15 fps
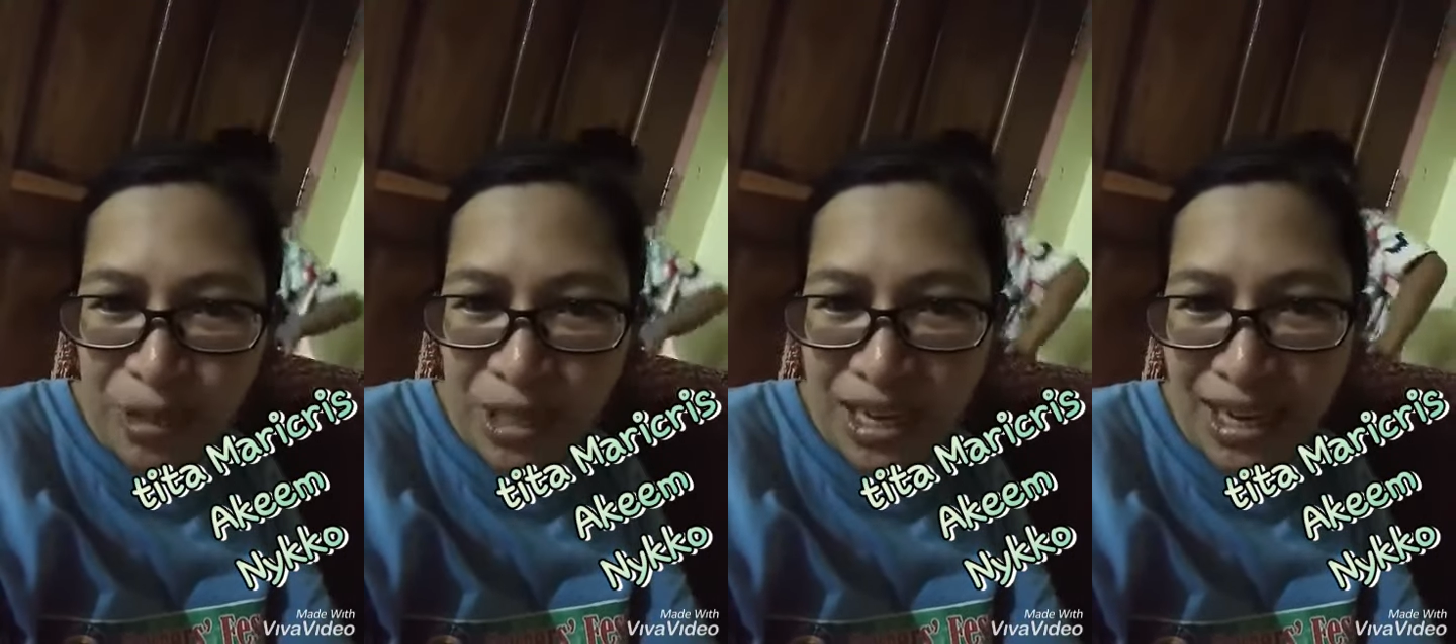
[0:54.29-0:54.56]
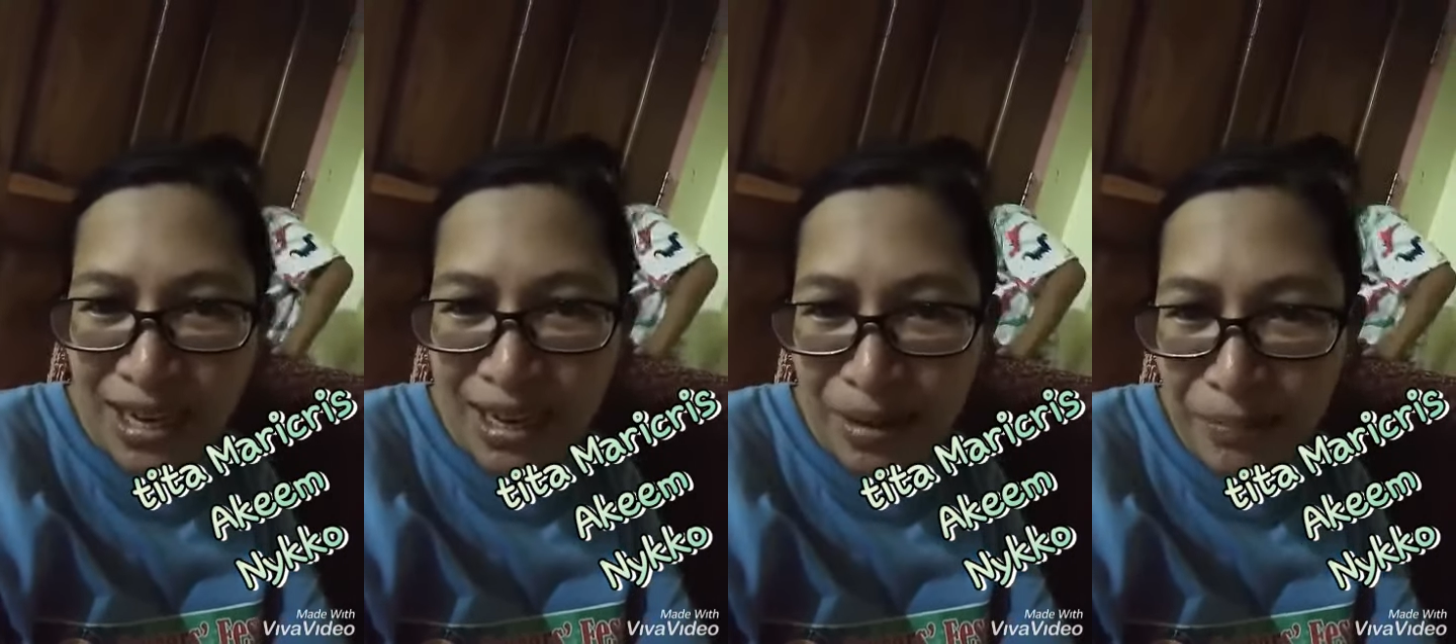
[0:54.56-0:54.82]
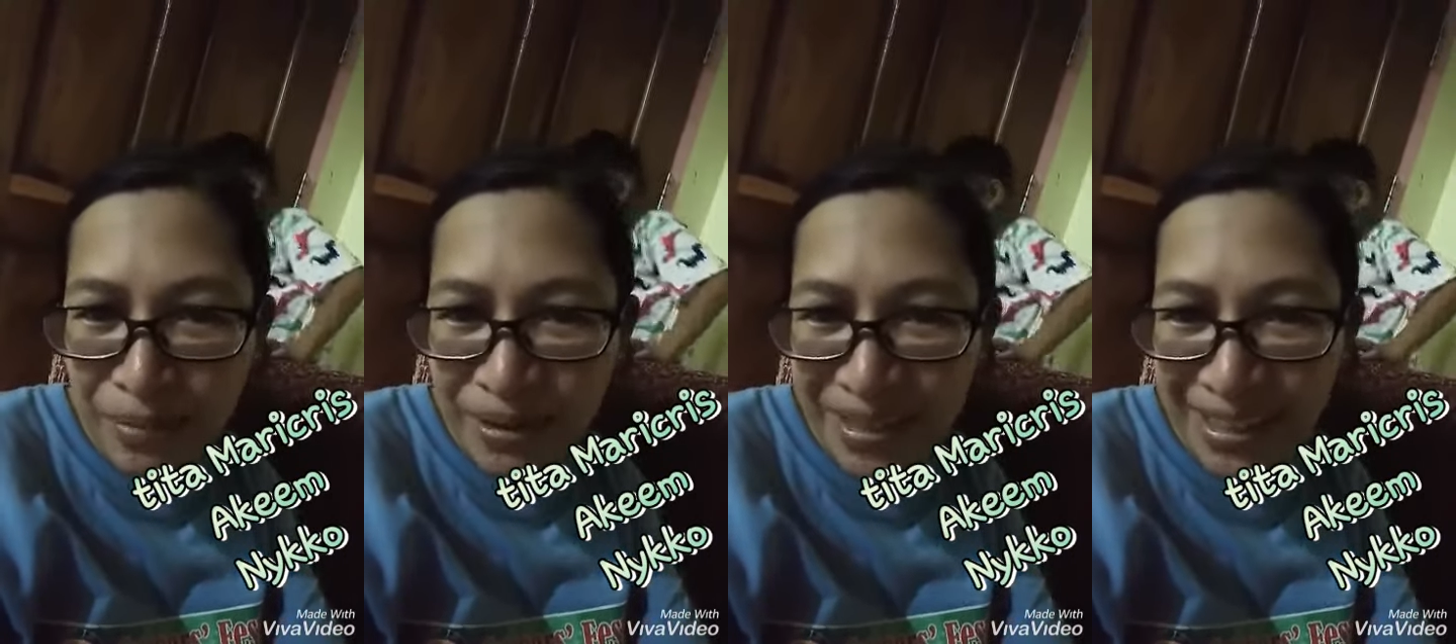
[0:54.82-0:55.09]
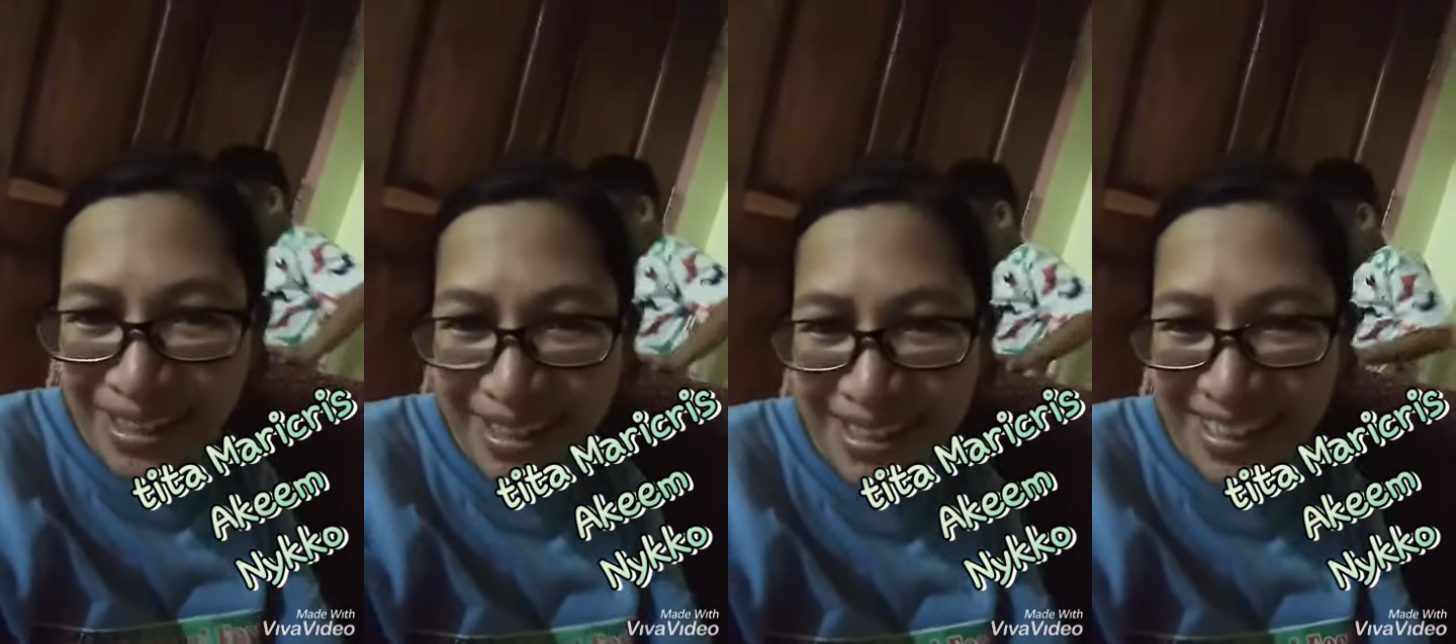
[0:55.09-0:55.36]
mo na lang
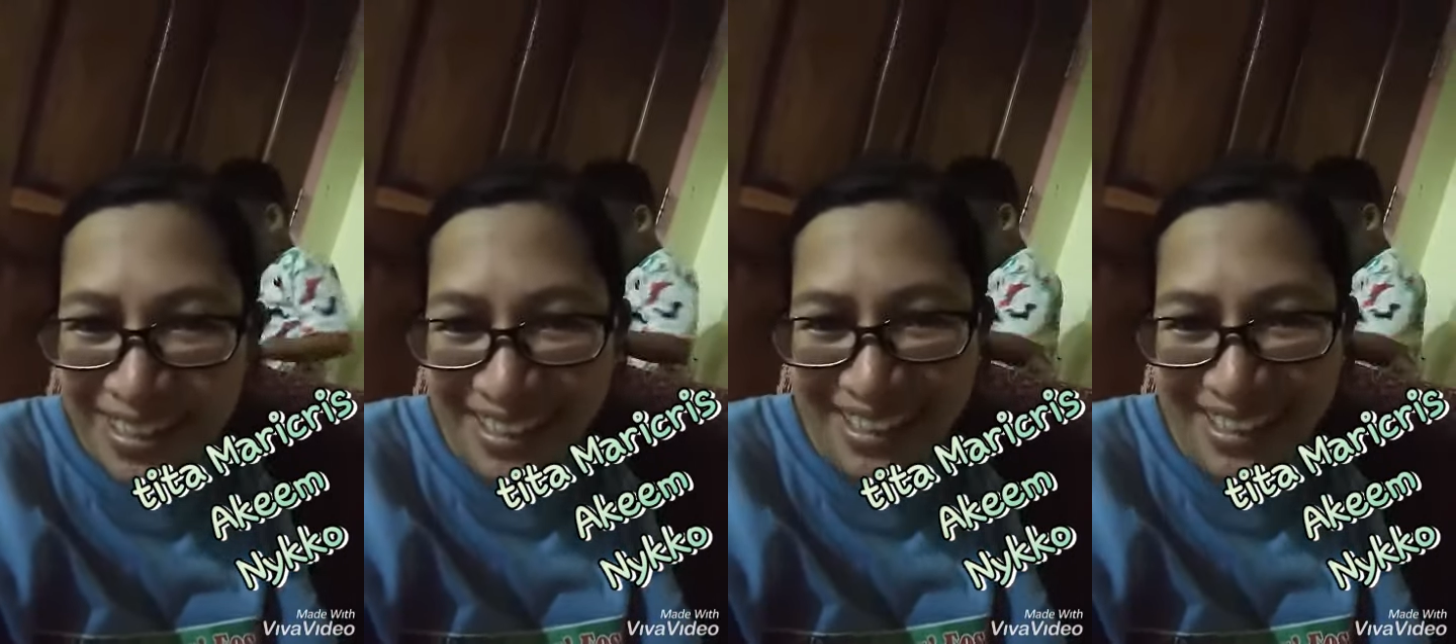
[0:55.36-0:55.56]
kami.